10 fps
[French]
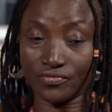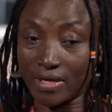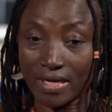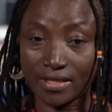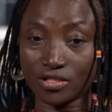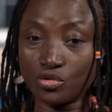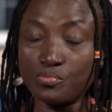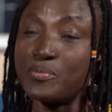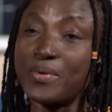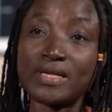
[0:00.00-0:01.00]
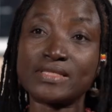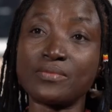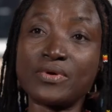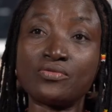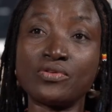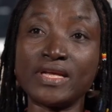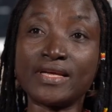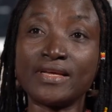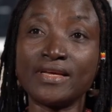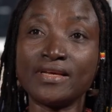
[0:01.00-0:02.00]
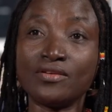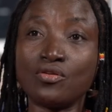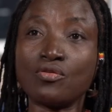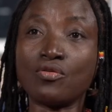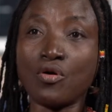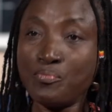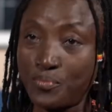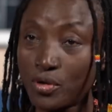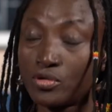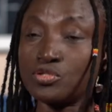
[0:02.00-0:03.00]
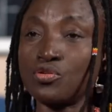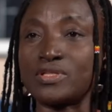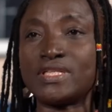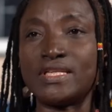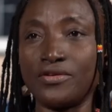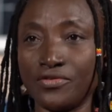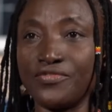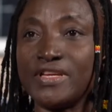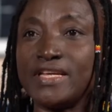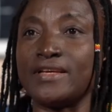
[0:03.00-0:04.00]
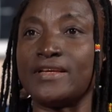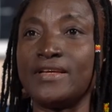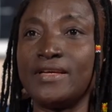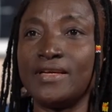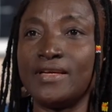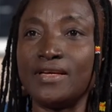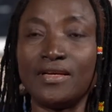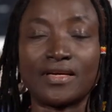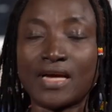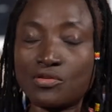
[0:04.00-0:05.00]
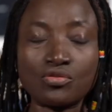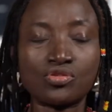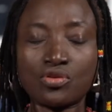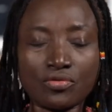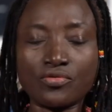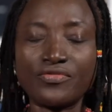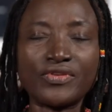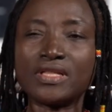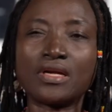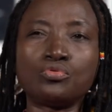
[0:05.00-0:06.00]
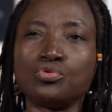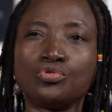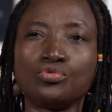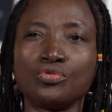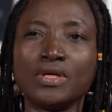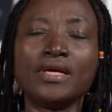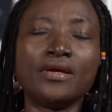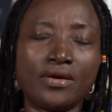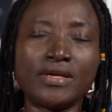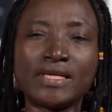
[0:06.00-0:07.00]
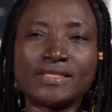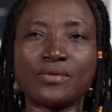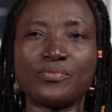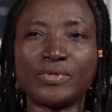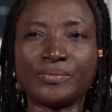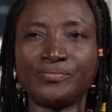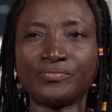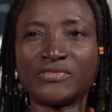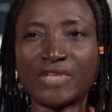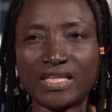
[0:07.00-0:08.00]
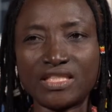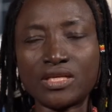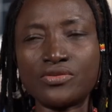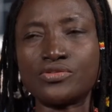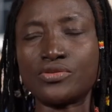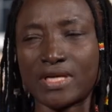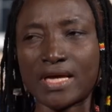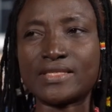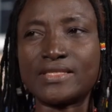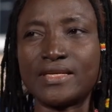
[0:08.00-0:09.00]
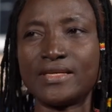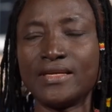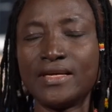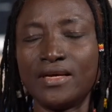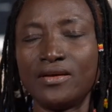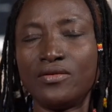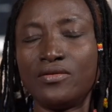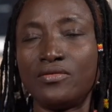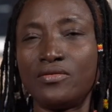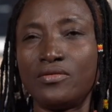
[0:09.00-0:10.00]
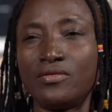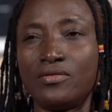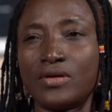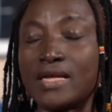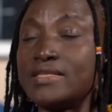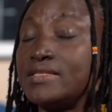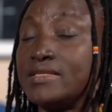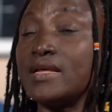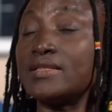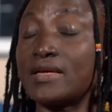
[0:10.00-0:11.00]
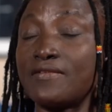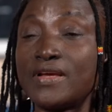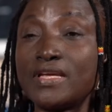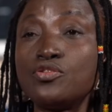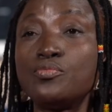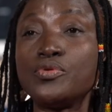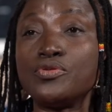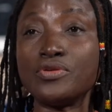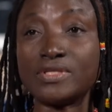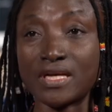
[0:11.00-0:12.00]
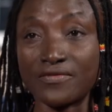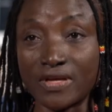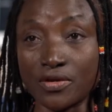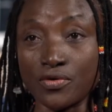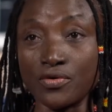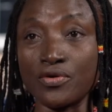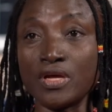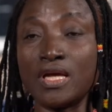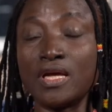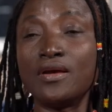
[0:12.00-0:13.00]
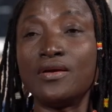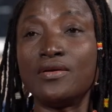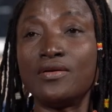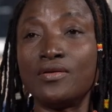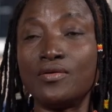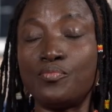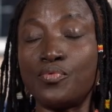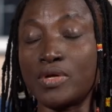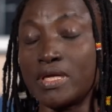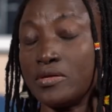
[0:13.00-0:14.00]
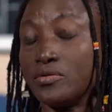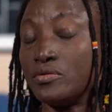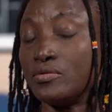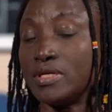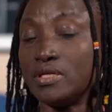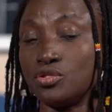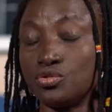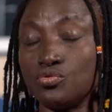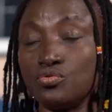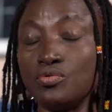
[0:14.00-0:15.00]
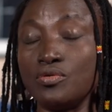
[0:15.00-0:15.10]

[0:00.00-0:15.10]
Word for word: Voilà, je ne peux pas les abandonner. Donc, on peut sortir et revenir. Euh, quand on sort, on reviendra toujours. Un exemple. Il y a des jeunes de ce quartier, euh, Aristide a travaillé depuis deux ans avec eux euh, pour qu'il euh, il joue.